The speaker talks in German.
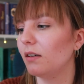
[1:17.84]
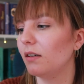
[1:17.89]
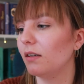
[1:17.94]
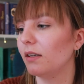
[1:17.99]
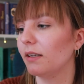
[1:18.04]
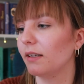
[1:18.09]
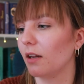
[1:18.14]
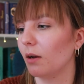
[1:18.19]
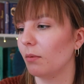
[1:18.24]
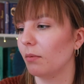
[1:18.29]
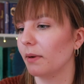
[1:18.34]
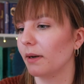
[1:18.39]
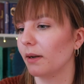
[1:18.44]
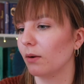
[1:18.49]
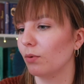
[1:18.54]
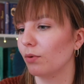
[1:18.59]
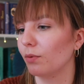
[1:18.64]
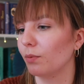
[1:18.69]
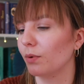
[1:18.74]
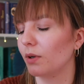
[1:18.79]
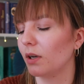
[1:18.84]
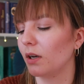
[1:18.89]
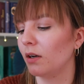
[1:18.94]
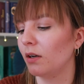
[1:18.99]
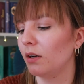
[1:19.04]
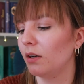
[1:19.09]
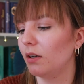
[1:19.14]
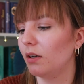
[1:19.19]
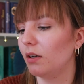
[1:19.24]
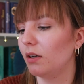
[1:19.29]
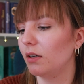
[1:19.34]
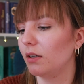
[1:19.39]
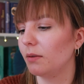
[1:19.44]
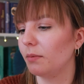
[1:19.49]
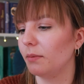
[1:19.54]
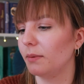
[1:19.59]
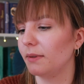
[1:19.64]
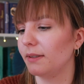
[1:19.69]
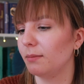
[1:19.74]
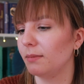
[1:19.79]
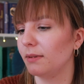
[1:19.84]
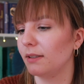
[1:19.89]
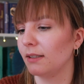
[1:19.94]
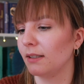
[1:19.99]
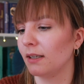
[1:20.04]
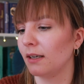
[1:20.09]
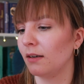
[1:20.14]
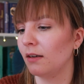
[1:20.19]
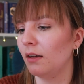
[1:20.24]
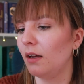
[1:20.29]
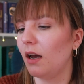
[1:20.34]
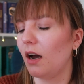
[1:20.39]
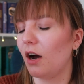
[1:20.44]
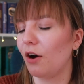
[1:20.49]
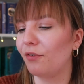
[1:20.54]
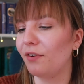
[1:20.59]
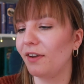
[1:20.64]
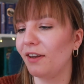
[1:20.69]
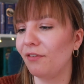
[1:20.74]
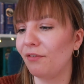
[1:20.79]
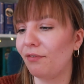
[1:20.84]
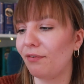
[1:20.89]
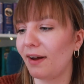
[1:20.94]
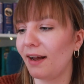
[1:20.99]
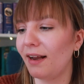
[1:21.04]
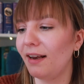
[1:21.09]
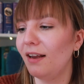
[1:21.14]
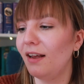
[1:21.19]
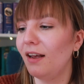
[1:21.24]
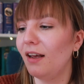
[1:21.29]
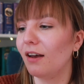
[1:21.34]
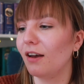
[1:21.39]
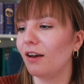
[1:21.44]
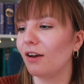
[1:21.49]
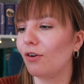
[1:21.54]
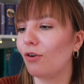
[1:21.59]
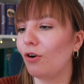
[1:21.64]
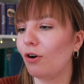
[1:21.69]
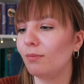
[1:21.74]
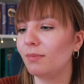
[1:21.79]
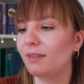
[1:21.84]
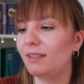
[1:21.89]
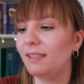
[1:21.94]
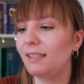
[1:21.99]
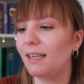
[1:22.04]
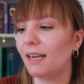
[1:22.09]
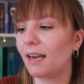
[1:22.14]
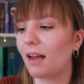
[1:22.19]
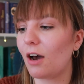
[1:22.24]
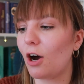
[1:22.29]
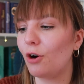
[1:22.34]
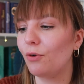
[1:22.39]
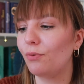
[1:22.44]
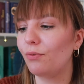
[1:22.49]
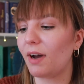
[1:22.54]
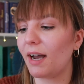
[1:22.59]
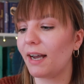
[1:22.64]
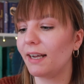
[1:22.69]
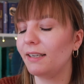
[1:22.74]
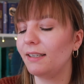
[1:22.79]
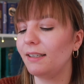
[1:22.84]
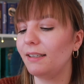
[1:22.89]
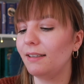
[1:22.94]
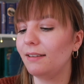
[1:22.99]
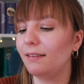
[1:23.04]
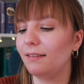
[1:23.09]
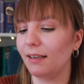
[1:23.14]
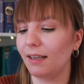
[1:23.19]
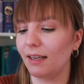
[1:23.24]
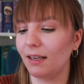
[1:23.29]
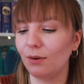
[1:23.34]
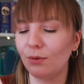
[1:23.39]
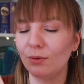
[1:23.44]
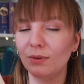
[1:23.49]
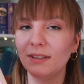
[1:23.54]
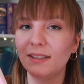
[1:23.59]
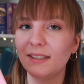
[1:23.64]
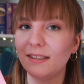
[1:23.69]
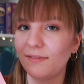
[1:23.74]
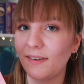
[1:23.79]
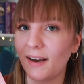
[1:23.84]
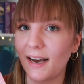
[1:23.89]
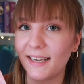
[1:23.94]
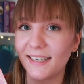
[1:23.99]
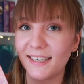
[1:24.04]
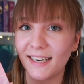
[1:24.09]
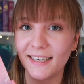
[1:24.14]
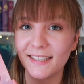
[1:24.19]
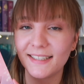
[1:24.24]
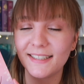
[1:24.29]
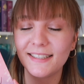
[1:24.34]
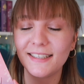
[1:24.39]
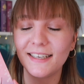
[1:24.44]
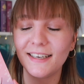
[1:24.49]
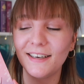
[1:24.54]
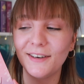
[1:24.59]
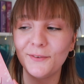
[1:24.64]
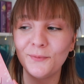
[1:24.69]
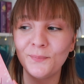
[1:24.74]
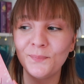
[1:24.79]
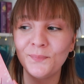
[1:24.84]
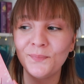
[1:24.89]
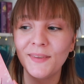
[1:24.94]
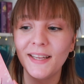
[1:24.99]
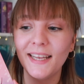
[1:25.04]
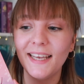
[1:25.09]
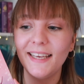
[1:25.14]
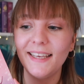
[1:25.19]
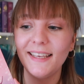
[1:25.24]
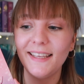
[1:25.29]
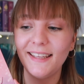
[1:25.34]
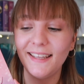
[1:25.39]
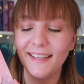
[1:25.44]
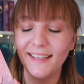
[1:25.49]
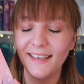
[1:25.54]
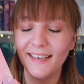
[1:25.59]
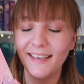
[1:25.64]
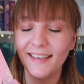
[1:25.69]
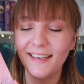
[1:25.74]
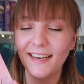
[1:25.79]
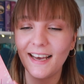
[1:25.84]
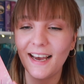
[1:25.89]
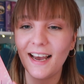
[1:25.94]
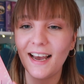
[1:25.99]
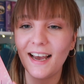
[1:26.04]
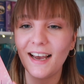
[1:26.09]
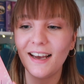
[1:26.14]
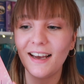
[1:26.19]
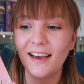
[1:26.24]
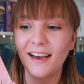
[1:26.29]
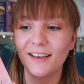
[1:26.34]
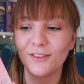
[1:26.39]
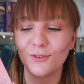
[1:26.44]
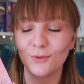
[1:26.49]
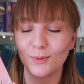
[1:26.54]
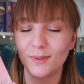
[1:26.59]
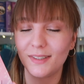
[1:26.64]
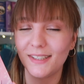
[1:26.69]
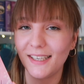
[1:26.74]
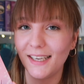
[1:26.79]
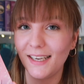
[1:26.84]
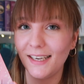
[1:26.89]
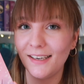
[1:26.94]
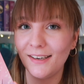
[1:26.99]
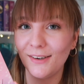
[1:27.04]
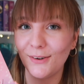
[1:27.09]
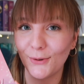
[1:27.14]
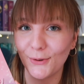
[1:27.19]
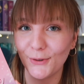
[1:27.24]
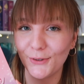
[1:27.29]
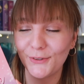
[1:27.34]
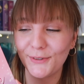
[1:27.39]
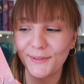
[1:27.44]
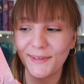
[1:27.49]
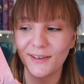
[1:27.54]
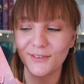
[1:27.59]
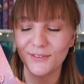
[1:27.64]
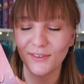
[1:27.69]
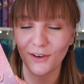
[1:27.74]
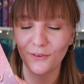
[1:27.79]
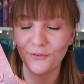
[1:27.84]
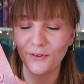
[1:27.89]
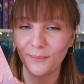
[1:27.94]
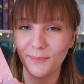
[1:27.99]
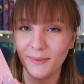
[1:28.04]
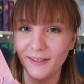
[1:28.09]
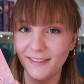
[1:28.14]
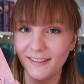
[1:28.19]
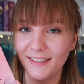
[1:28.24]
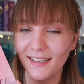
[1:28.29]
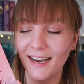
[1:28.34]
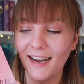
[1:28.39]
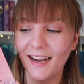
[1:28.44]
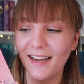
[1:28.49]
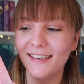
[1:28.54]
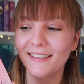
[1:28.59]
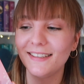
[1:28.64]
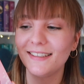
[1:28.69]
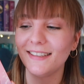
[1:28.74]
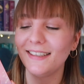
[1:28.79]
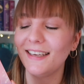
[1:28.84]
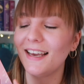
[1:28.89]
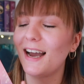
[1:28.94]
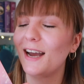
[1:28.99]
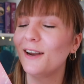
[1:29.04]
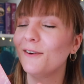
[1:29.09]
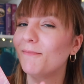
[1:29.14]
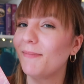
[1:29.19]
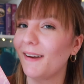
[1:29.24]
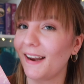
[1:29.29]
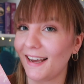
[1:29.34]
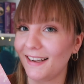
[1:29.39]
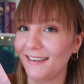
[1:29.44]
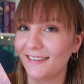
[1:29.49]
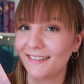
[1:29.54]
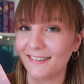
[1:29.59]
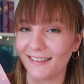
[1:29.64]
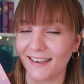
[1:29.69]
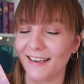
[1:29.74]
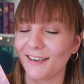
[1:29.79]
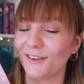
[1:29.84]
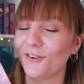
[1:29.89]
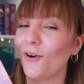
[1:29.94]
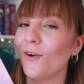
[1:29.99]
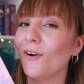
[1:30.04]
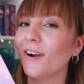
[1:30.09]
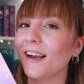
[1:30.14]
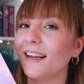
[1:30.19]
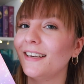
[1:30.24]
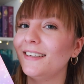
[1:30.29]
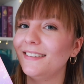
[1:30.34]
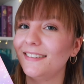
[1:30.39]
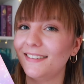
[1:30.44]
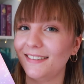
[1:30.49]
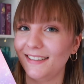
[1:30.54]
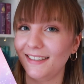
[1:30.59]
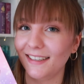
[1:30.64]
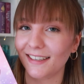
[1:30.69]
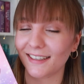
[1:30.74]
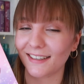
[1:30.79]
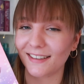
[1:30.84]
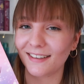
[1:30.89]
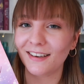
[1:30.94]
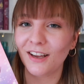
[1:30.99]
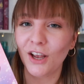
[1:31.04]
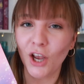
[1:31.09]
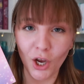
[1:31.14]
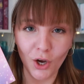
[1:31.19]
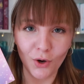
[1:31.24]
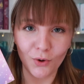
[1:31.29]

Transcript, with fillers: Ich glaube bei der Großmutter. Bin mir ziemlich sicher. Auf jeden Fall äh, kommt die dann auf eine Idee. Und zwar, dass ähm, jeder, also zehn Leute aus ihrer Familie halt, ihr ein Blind Date organisieren.